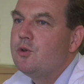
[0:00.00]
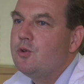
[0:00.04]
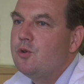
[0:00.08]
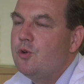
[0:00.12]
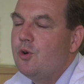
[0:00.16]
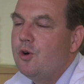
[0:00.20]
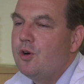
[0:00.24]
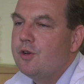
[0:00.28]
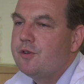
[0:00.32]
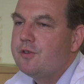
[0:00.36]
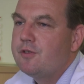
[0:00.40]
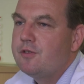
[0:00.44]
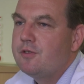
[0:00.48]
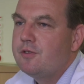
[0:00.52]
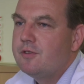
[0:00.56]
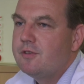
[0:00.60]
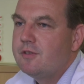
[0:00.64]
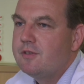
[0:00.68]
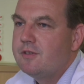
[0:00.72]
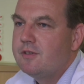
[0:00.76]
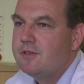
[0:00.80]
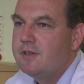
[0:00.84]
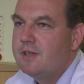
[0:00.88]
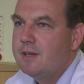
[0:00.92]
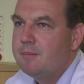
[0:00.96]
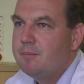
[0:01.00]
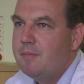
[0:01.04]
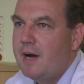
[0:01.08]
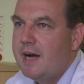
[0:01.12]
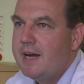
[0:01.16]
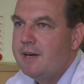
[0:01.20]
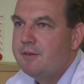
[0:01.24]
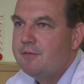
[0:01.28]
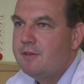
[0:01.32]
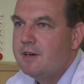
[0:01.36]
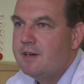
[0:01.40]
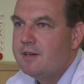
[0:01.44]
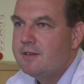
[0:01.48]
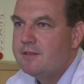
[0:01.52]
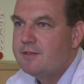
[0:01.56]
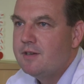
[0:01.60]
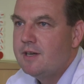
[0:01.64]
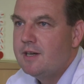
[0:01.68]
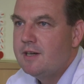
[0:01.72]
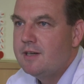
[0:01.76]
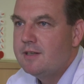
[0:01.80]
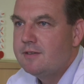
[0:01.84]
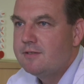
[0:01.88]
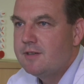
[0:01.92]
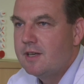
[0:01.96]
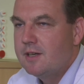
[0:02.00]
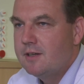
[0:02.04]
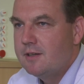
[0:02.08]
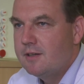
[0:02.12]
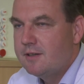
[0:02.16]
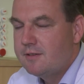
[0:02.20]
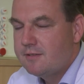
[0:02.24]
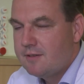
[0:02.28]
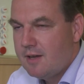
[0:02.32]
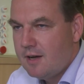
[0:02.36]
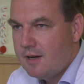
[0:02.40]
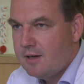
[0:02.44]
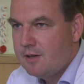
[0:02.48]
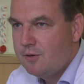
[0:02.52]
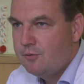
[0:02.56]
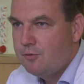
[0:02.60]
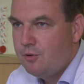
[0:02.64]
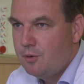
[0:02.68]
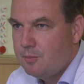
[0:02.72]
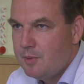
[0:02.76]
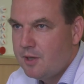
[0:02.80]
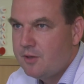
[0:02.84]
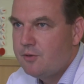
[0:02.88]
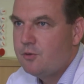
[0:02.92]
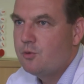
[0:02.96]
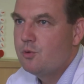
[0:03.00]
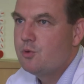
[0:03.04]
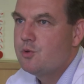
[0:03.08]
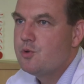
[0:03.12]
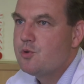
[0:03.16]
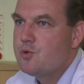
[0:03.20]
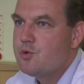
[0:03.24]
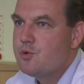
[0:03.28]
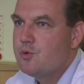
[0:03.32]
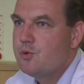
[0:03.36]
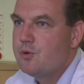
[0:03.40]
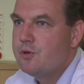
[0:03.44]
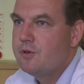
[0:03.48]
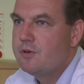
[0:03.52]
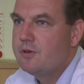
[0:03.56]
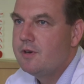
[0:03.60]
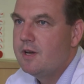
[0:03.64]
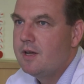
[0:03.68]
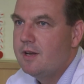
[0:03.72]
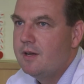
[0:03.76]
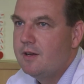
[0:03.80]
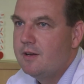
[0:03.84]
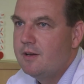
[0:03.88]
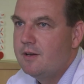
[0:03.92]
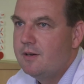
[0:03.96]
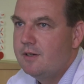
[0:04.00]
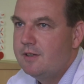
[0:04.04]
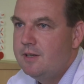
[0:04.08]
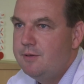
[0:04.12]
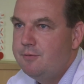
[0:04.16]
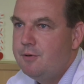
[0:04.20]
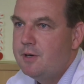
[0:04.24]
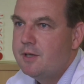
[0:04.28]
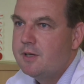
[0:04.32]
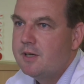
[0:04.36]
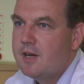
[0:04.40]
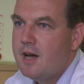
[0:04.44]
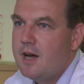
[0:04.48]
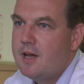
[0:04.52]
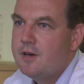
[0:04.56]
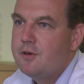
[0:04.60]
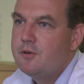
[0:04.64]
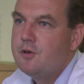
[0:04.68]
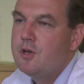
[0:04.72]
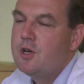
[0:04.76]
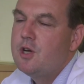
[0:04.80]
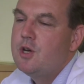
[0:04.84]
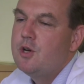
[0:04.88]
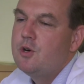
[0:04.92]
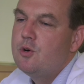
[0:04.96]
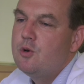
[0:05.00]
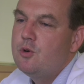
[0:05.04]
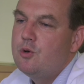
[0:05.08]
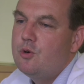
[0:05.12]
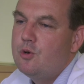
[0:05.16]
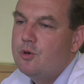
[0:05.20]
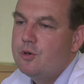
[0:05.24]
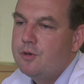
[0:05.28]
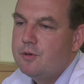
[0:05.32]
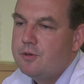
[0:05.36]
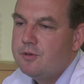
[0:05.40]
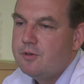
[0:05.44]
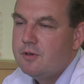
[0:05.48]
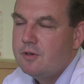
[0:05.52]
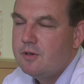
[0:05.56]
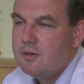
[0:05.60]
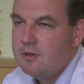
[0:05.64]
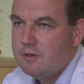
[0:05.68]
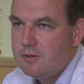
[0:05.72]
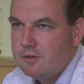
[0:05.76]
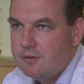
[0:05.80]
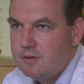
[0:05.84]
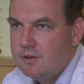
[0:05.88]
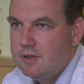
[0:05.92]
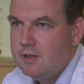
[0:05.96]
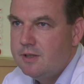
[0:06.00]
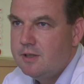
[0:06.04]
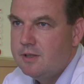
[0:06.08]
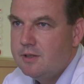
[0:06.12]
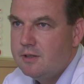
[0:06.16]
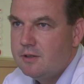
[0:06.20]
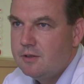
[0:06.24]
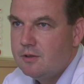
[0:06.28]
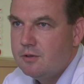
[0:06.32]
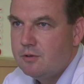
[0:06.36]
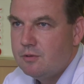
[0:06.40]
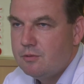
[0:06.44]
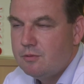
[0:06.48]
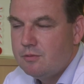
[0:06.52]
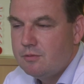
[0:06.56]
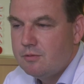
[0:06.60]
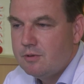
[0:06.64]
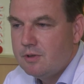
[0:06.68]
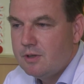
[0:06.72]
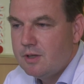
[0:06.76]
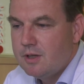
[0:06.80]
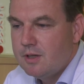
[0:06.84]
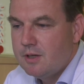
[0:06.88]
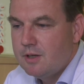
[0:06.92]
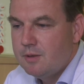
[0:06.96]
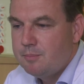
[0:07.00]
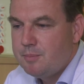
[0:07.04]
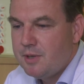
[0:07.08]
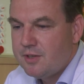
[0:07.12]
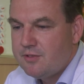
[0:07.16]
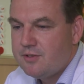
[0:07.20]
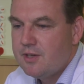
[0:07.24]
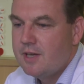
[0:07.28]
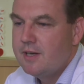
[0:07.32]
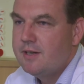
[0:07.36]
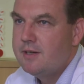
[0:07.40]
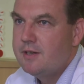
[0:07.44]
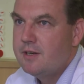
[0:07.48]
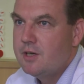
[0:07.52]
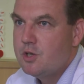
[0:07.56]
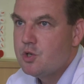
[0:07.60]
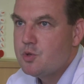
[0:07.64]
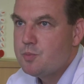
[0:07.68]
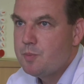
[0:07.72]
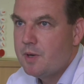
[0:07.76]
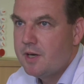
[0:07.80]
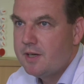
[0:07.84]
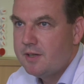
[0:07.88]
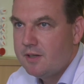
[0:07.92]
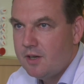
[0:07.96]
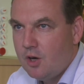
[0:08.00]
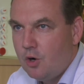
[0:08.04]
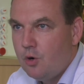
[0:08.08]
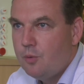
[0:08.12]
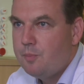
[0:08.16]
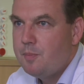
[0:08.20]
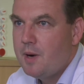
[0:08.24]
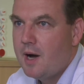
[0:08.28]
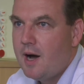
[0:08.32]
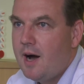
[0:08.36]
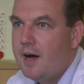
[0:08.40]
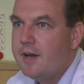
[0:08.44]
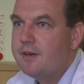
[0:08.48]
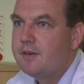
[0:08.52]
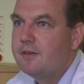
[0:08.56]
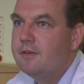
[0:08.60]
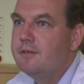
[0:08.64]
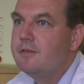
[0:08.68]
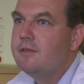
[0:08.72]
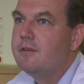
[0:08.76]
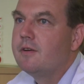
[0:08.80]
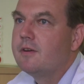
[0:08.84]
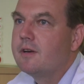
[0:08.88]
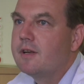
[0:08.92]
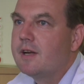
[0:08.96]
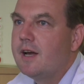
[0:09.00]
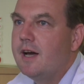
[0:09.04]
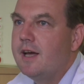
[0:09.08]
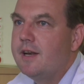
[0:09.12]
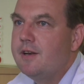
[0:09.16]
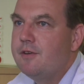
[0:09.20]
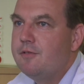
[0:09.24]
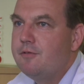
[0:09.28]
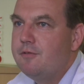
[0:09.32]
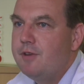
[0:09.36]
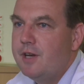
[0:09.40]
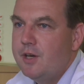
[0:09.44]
dort dem Einweiser letztendlich Sachinformationen schon äh, liefern kann und die äh, Patienten entsprechend auch beraten kann,